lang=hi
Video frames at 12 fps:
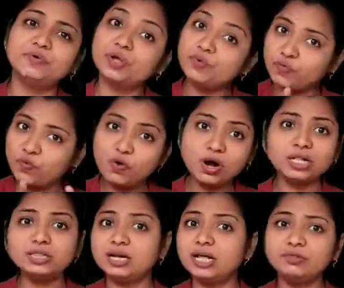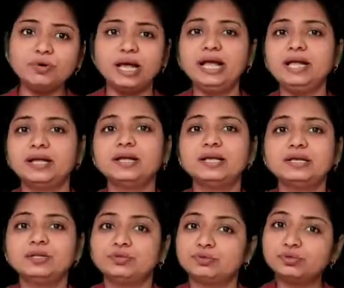होंगे वो खतरा तो है
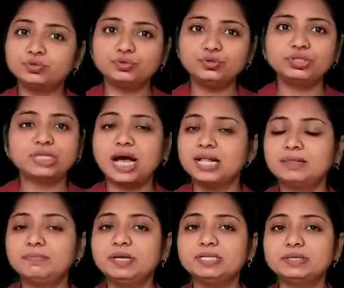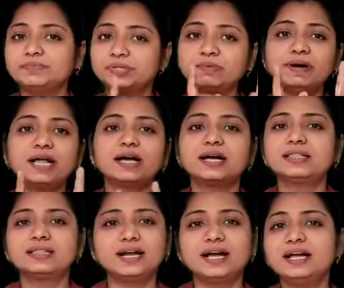दोस्तों साथ में सबसे बड़ा
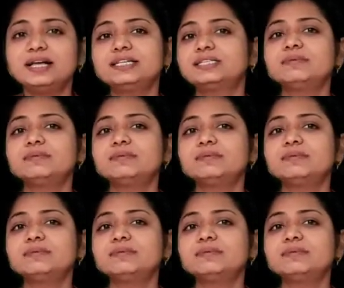खतरा है कि